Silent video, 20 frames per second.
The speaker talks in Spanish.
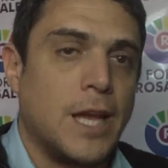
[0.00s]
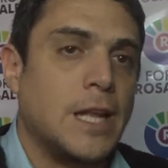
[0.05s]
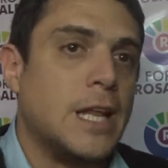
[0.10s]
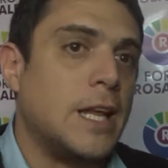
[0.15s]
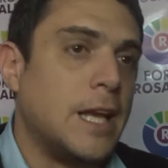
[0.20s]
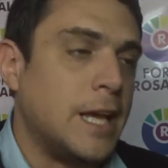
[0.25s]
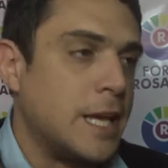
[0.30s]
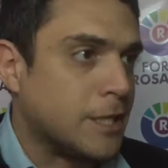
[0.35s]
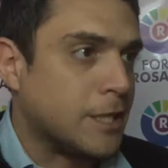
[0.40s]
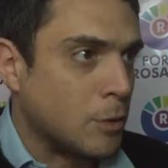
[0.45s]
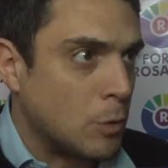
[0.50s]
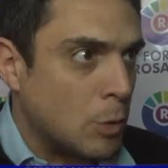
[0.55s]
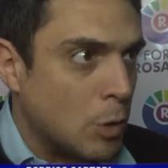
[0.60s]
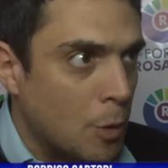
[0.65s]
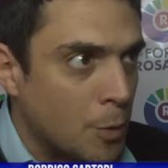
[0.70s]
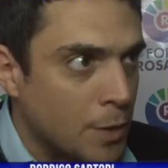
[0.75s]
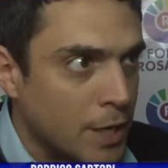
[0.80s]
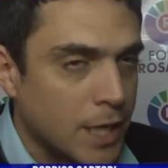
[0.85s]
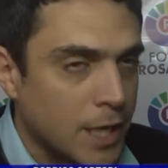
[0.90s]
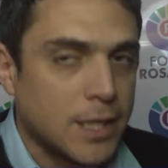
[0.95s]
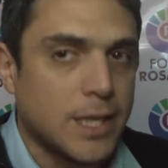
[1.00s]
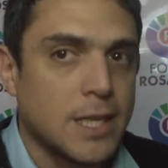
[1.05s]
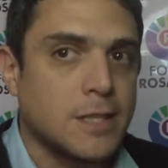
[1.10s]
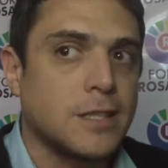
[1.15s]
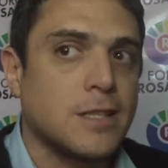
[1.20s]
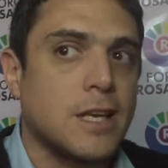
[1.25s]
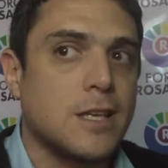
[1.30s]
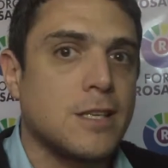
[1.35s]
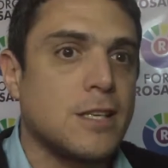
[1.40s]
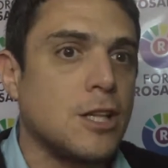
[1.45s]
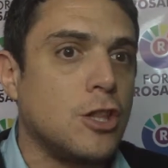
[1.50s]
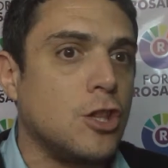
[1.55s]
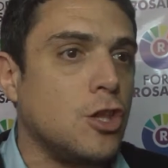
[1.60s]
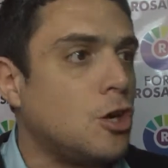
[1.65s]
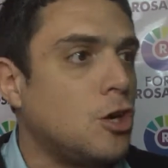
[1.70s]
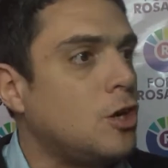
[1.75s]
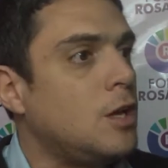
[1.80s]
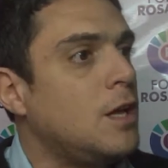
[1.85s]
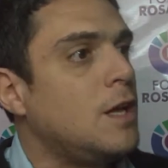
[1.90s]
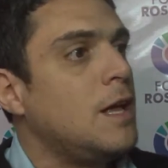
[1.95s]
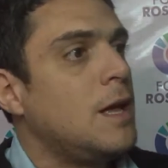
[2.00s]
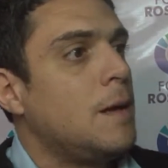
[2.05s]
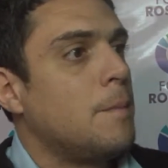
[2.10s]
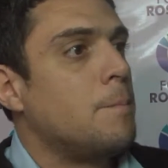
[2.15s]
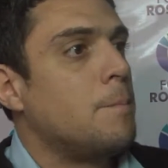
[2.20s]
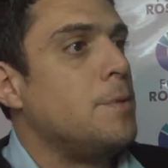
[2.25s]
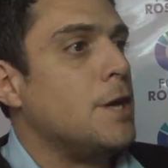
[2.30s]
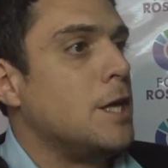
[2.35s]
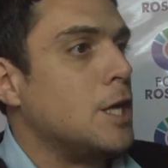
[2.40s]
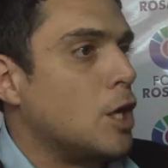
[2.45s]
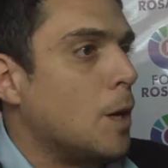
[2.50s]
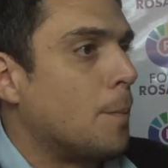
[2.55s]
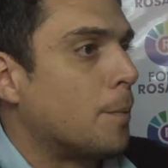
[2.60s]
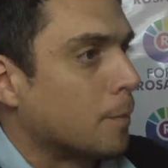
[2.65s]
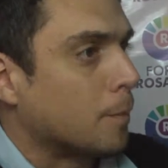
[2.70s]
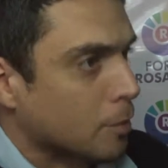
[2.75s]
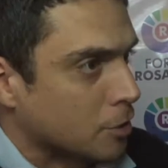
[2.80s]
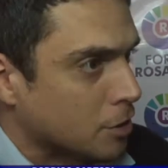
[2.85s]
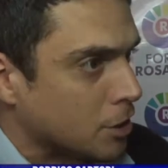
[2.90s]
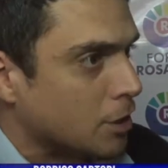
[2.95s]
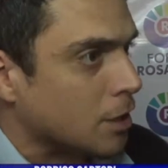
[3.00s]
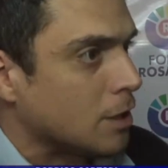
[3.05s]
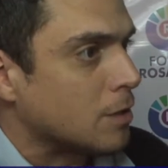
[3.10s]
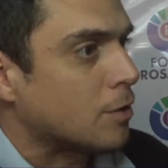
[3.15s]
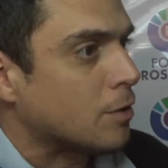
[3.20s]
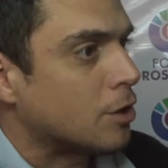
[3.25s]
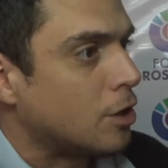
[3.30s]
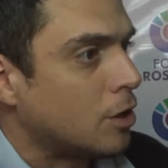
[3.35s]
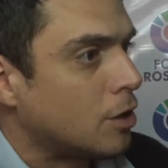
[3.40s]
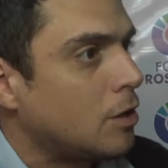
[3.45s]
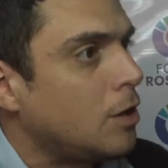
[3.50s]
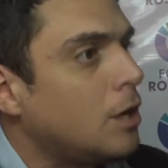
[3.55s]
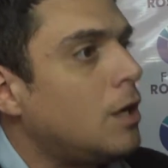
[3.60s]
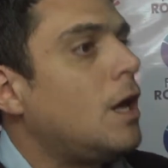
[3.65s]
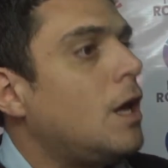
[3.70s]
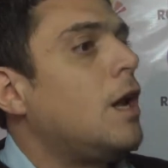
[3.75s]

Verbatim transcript: en este nuevo break que se está haciendo, viene lo propositivo, ¿no?